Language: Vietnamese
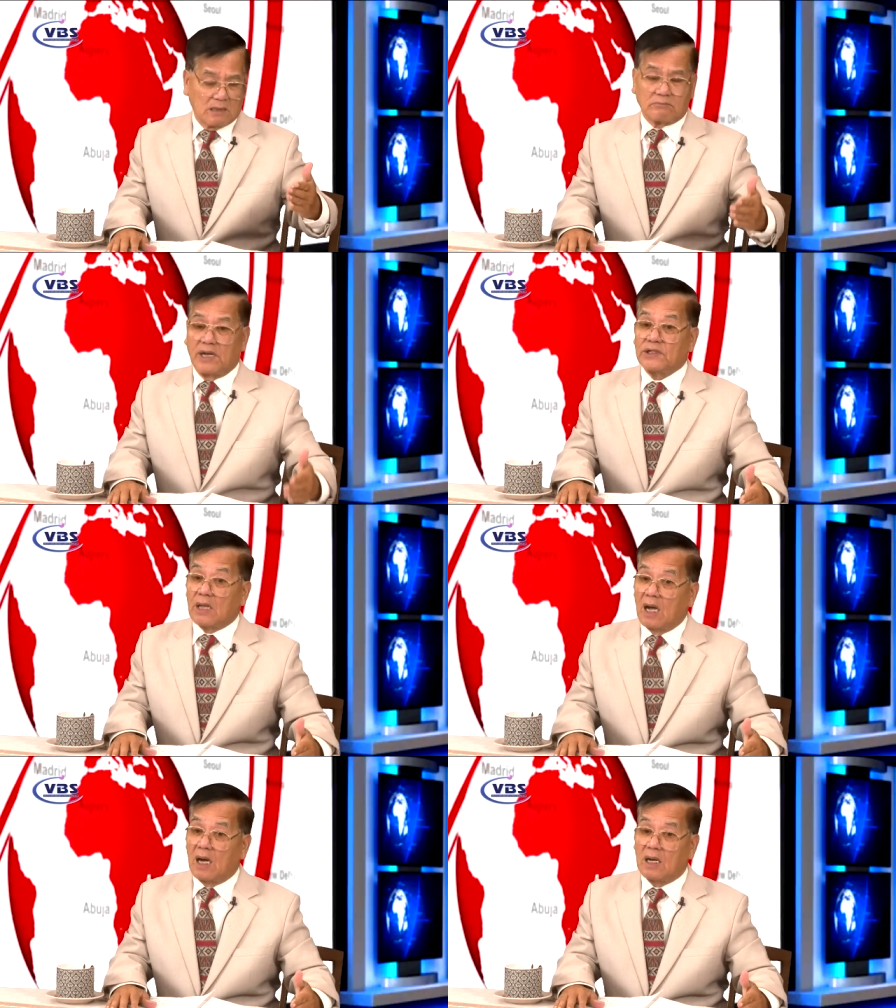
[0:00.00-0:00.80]
bây
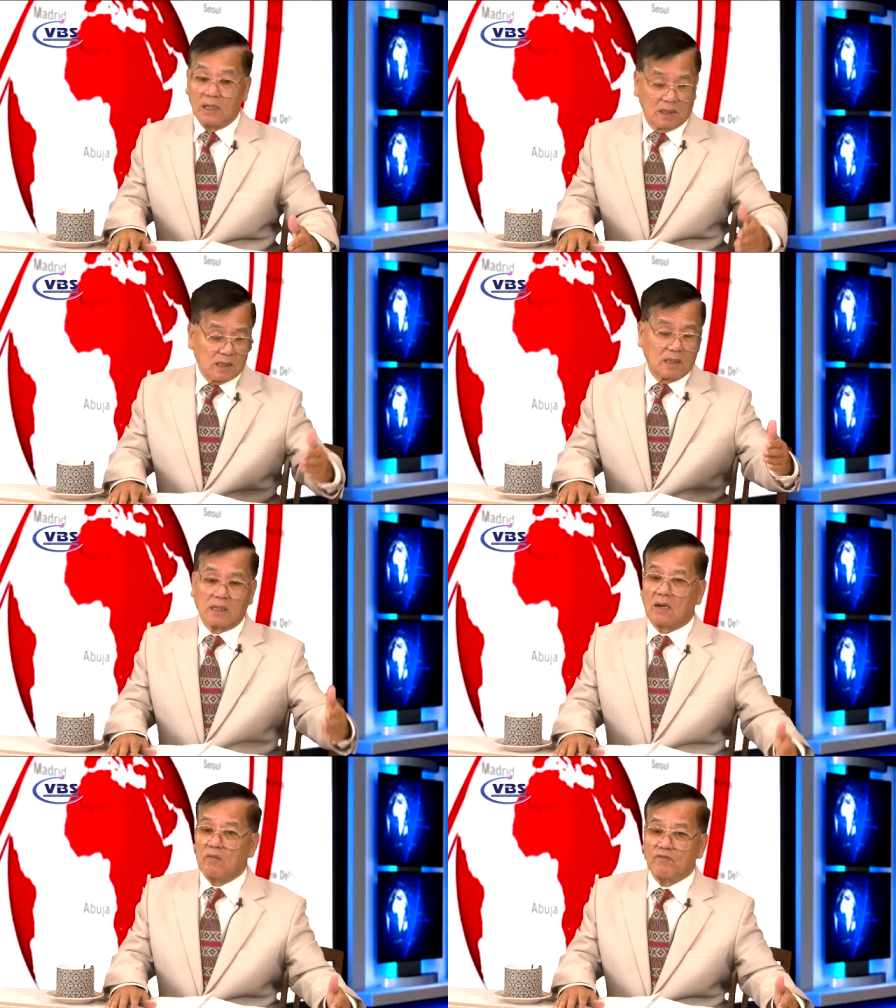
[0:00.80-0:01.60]
giờ
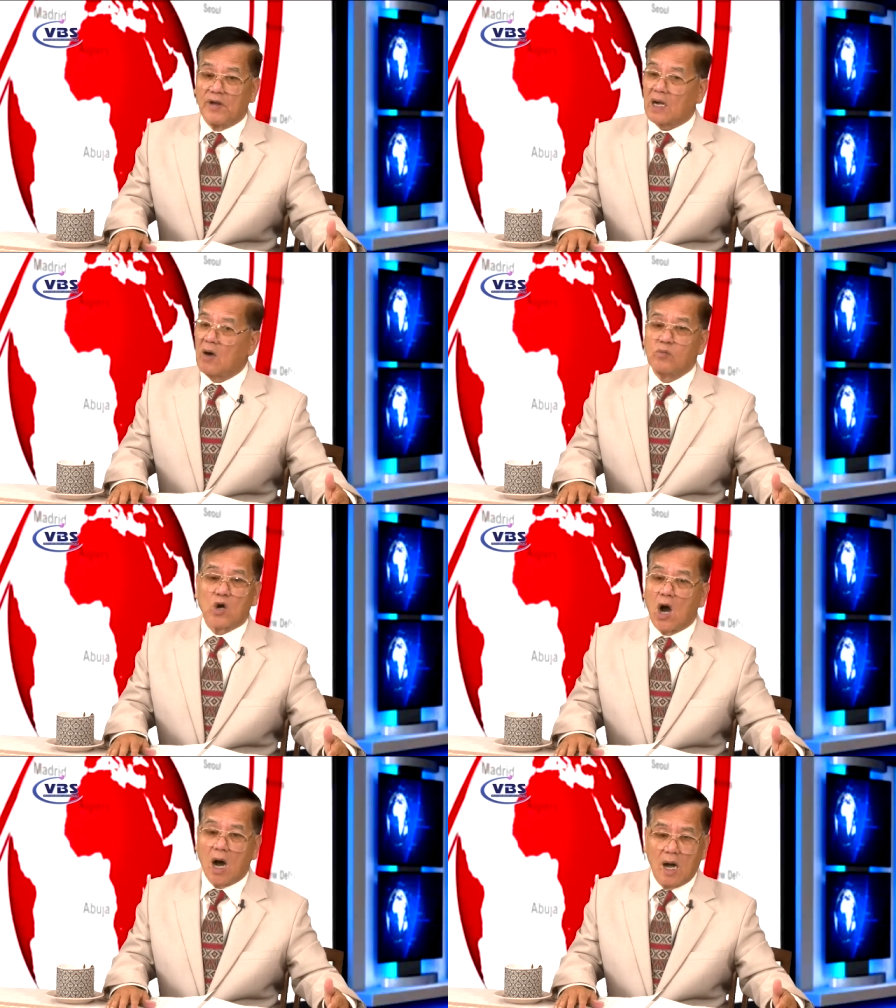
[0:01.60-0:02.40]
công việc không có.